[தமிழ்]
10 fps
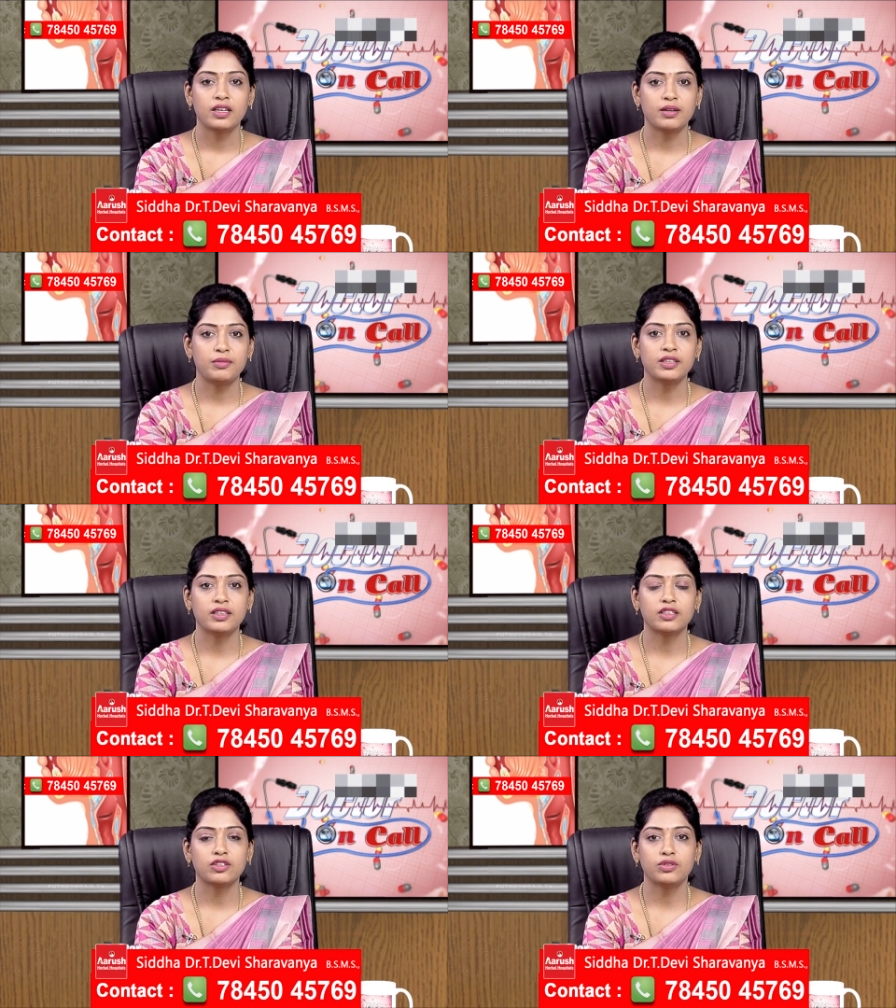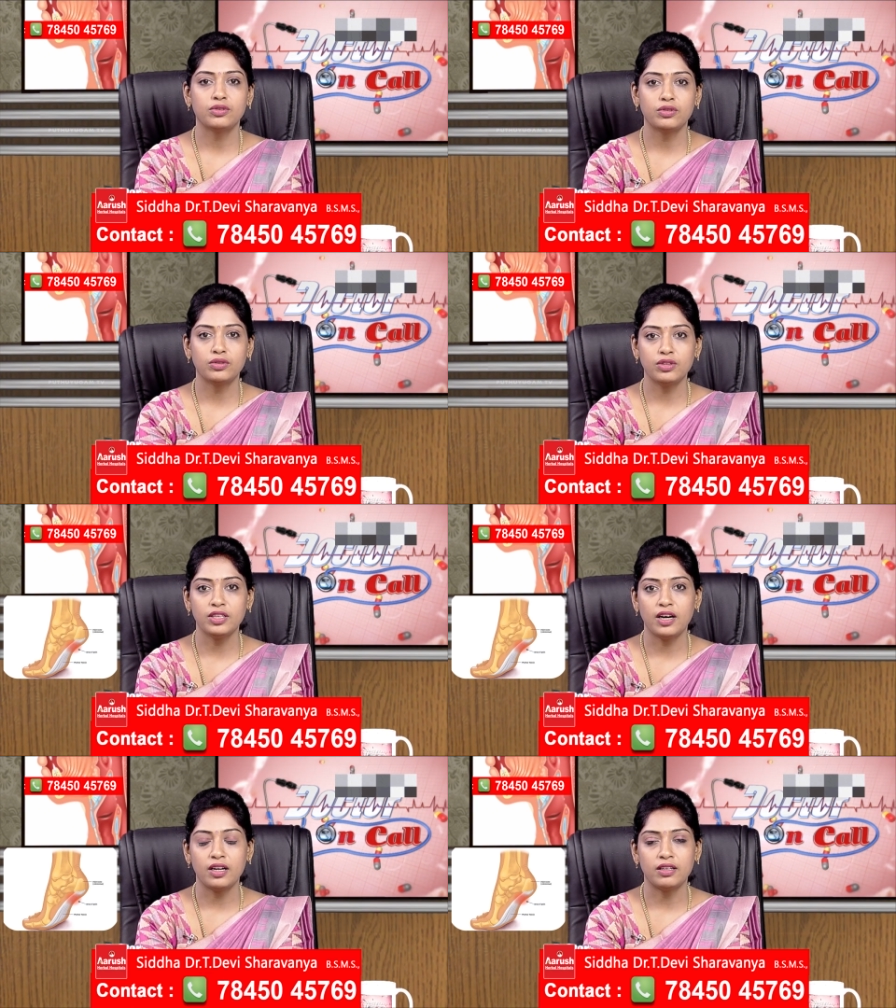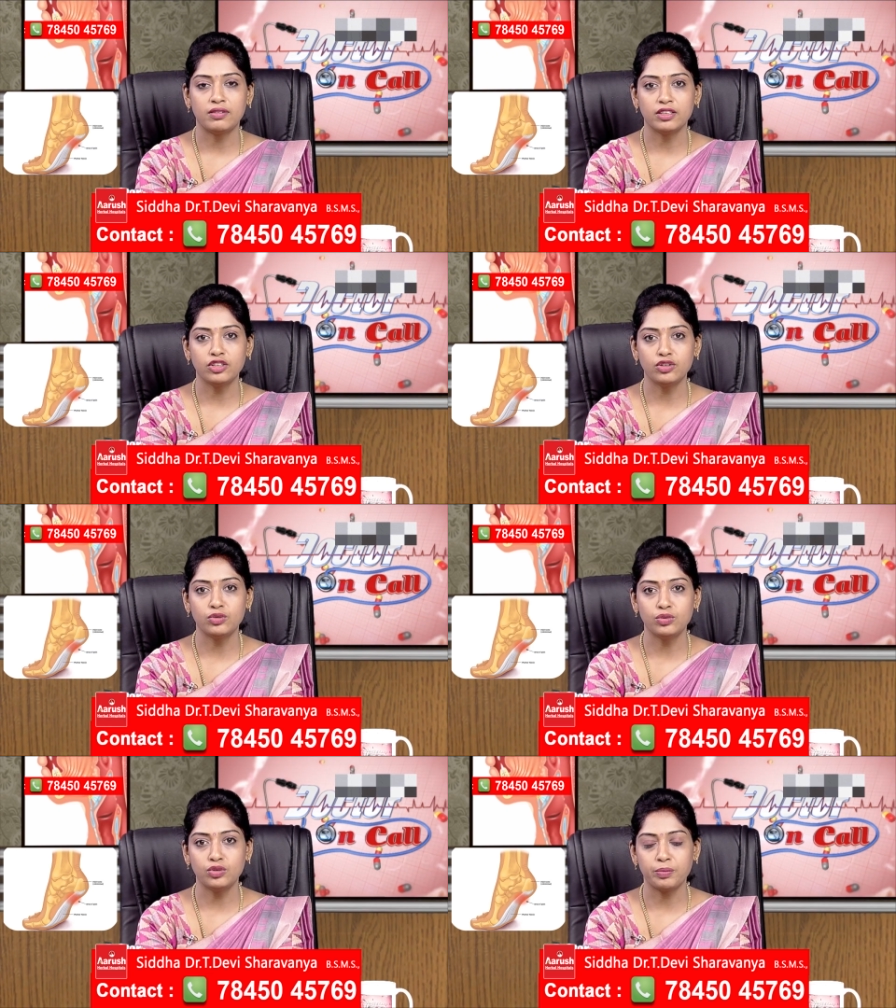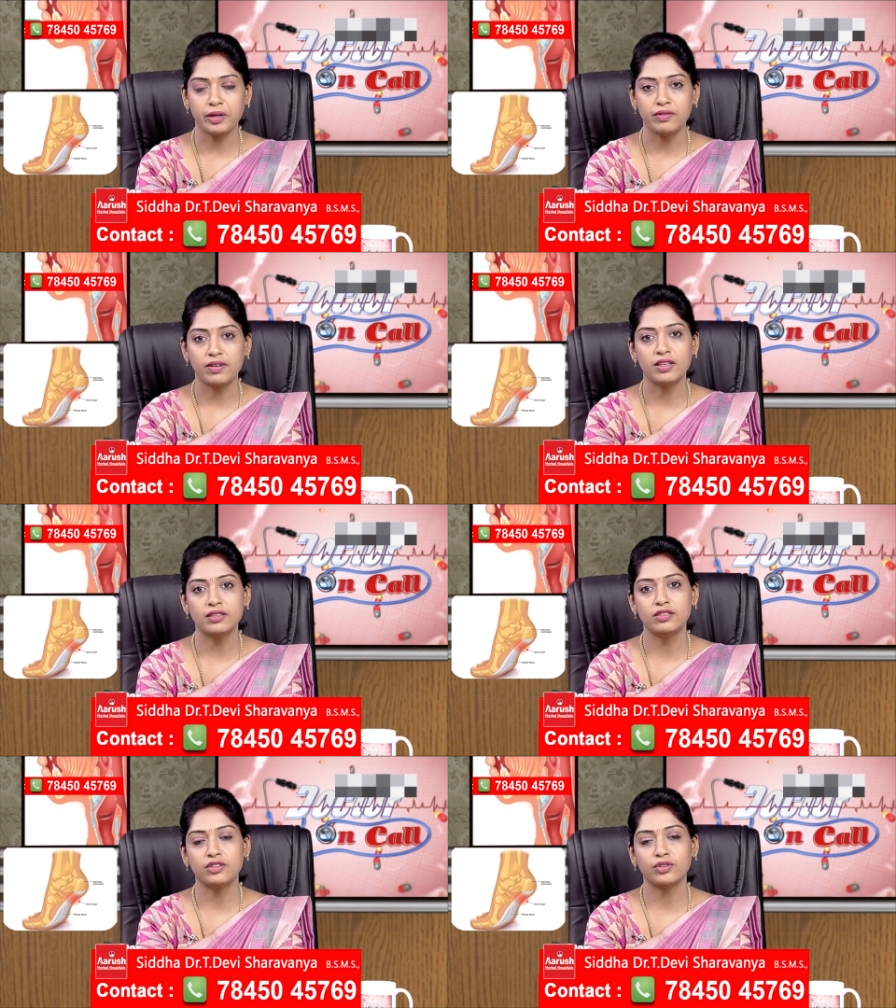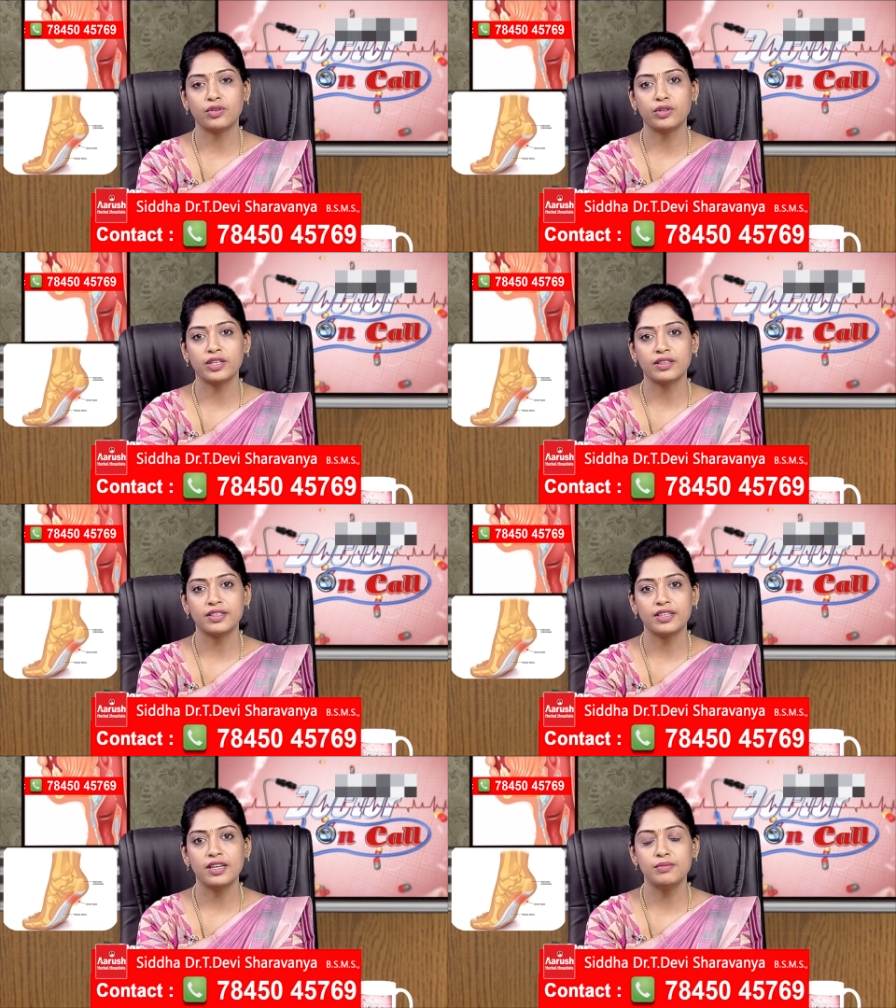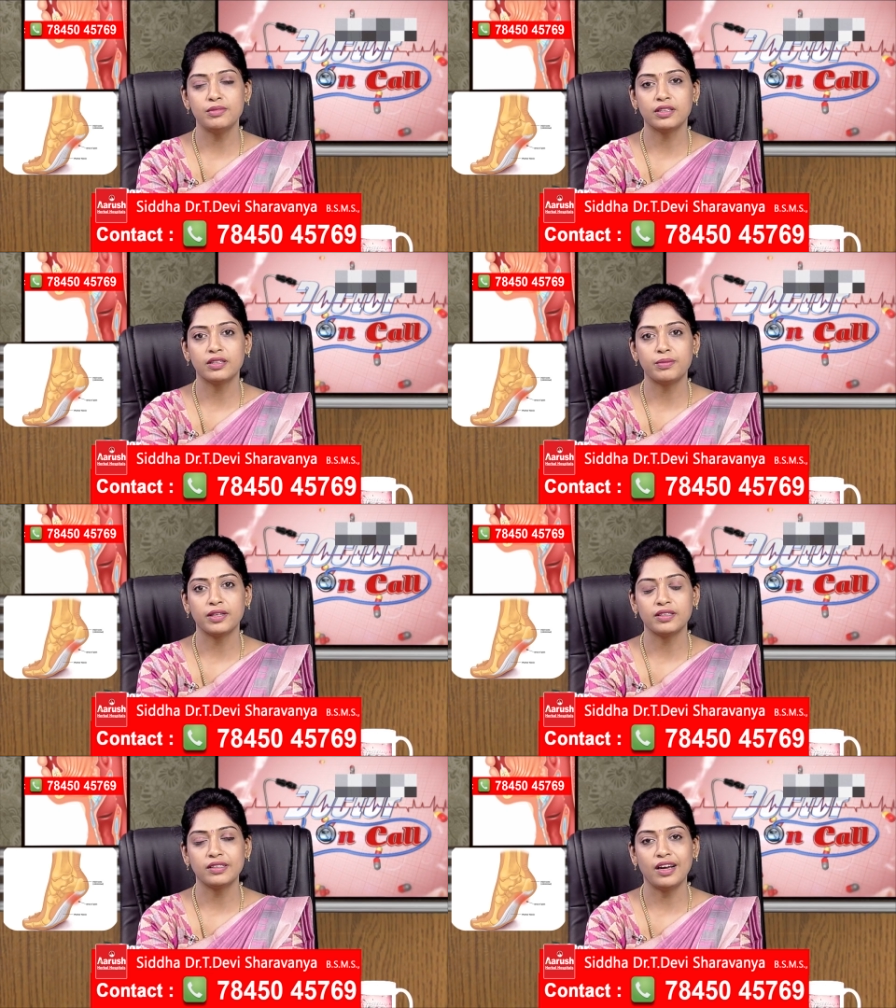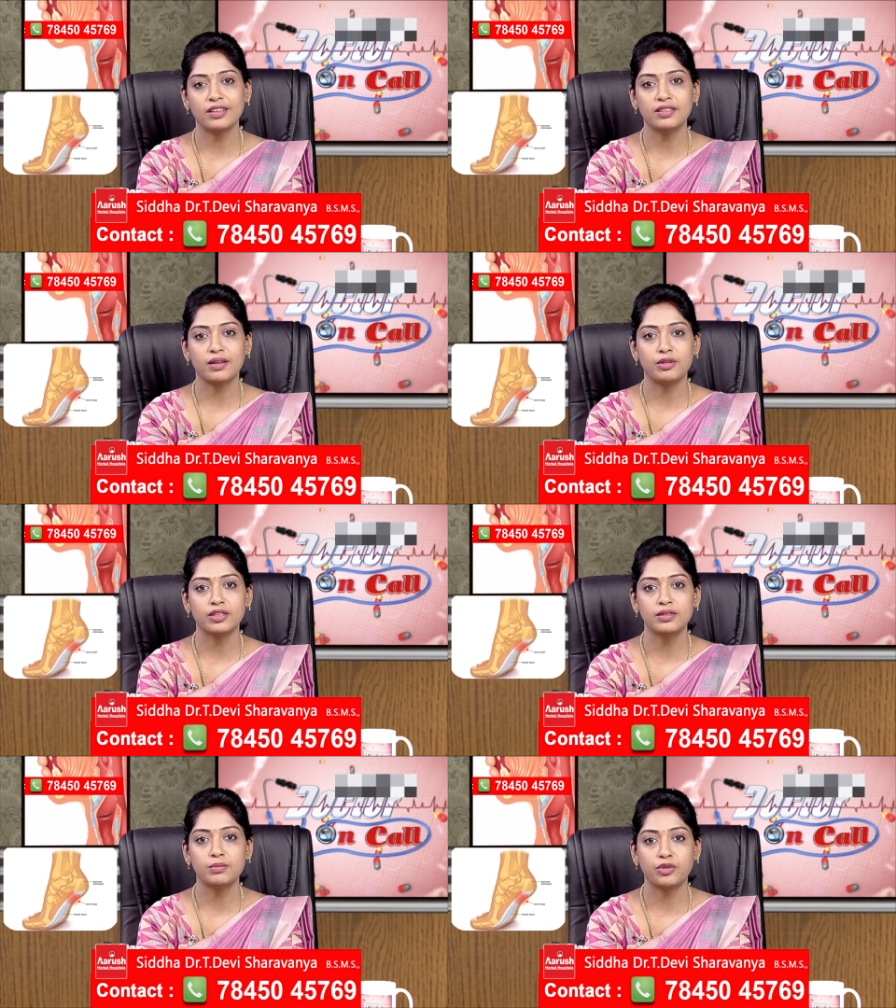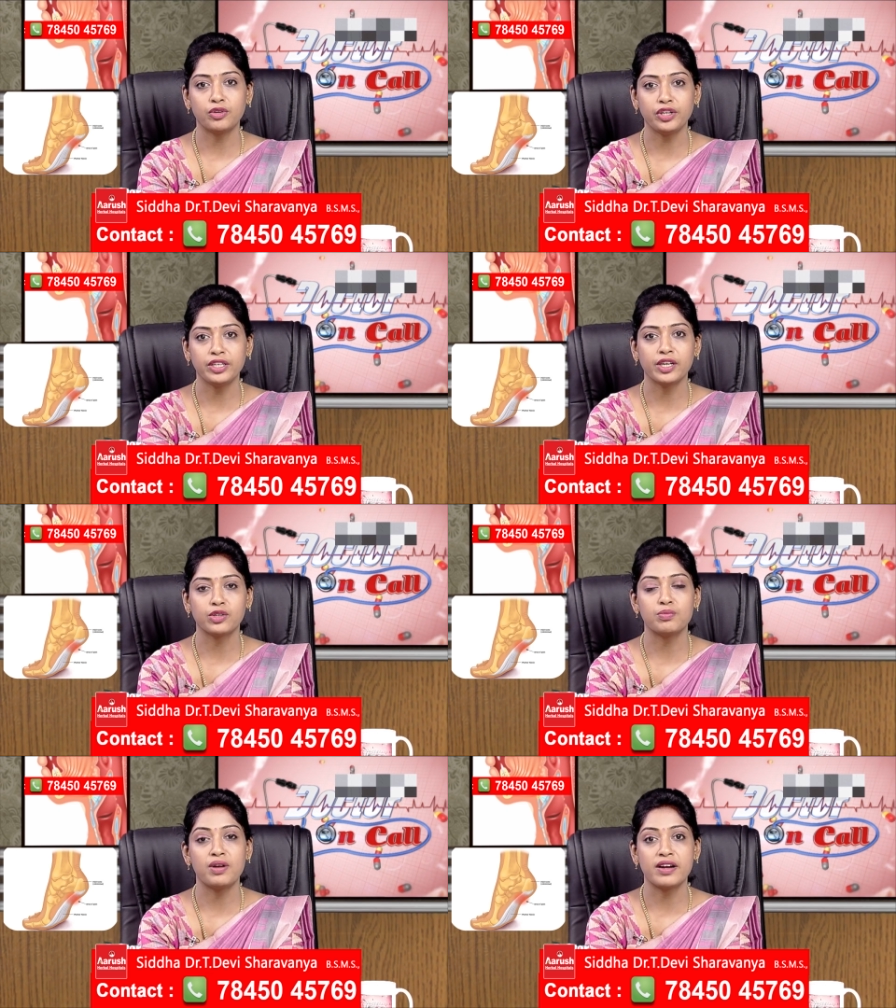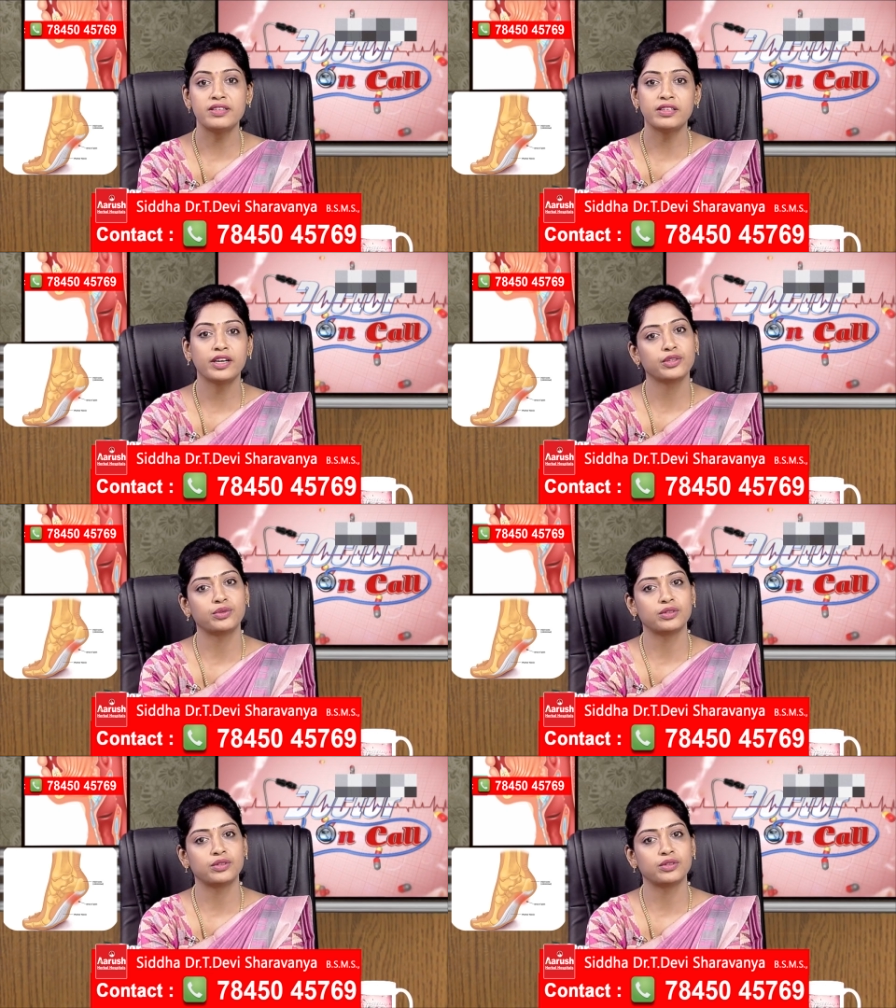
நம்மளுக்கு அந்த குதிகாலில் வந்து கூர்மையாக வளர்ந்துட்டு இருக்கக்கூடிய அந்த எலும்பு இருக்குது பார்த்திங்களா அது நம்மளுக்கு மொன்னையாயிரும் பிளண்ட் ஆயிரும்